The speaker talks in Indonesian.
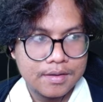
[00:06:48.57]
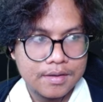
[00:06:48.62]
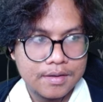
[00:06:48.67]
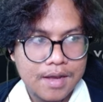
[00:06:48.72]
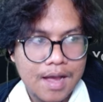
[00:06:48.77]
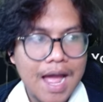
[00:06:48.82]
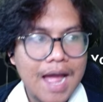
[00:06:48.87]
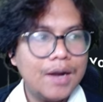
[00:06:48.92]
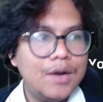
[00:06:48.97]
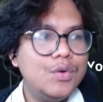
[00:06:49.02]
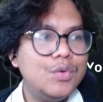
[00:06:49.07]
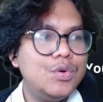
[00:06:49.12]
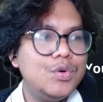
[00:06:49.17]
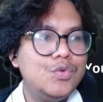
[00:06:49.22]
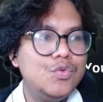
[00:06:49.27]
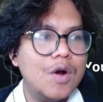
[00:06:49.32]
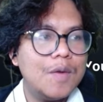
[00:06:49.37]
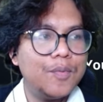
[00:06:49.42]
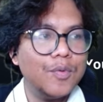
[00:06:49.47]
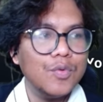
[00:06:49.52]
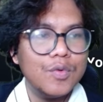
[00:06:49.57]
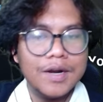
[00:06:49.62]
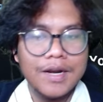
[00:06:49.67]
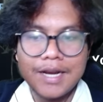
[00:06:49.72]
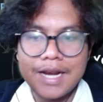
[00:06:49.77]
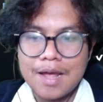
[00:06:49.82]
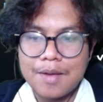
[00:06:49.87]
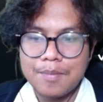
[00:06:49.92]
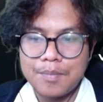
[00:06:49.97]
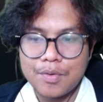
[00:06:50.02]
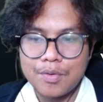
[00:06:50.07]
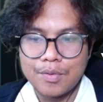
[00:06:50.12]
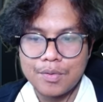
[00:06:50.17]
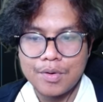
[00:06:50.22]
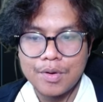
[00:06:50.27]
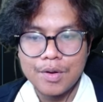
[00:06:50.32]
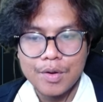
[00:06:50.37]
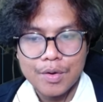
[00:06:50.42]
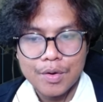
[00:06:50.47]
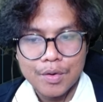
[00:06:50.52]
Aduh, 26 bro
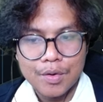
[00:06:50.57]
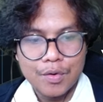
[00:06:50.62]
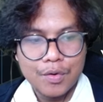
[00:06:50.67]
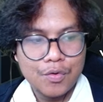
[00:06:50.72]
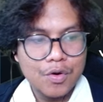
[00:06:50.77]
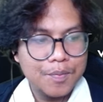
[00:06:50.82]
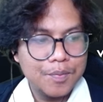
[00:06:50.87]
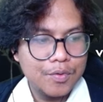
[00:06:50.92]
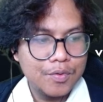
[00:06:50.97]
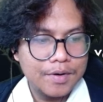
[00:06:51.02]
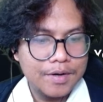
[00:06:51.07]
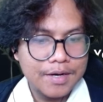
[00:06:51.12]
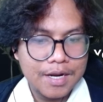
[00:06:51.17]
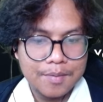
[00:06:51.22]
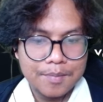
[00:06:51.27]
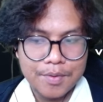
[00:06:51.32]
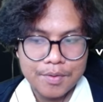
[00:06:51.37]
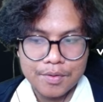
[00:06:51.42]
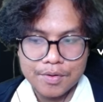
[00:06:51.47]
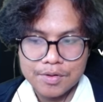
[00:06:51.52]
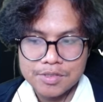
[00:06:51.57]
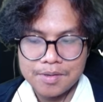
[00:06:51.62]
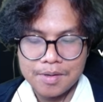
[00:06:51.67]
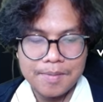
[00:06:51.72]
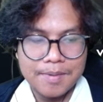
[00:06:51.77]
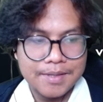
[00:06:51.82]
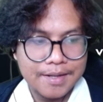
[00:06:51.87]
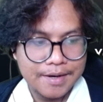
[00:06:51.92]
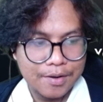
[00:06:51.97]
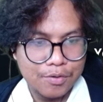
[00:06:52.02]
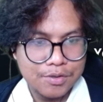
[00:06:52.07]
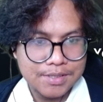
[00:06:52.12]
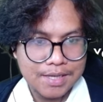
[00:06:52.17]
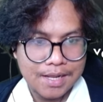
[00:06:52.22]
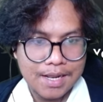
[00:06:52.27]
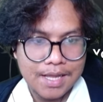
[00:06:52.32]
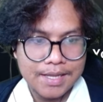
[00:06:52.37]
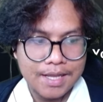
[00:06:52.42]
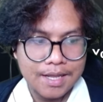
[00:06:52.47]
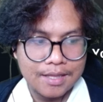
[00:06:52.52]
26 bro Coba bentar ya, gue
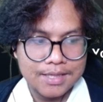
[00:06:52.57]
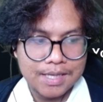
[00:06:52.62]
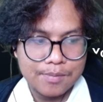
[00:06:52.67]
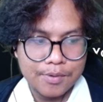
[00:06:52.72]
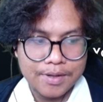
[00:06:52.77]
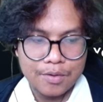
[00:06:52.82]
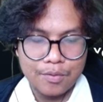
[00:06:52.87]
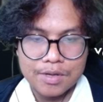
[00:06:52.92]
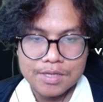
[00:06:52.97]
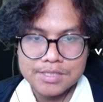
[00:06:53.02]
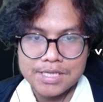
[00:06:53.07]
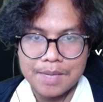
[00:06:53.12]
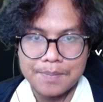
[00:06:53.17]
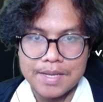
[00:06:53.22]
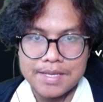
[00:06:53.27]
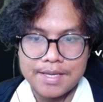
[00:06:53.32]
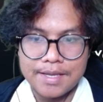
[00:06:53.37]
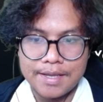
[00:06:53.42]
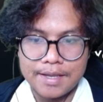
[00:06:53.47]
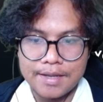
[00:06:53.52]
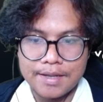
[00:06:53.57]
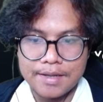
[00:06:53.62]
sekali lagi ya Ntar mungkin gue skip aja ya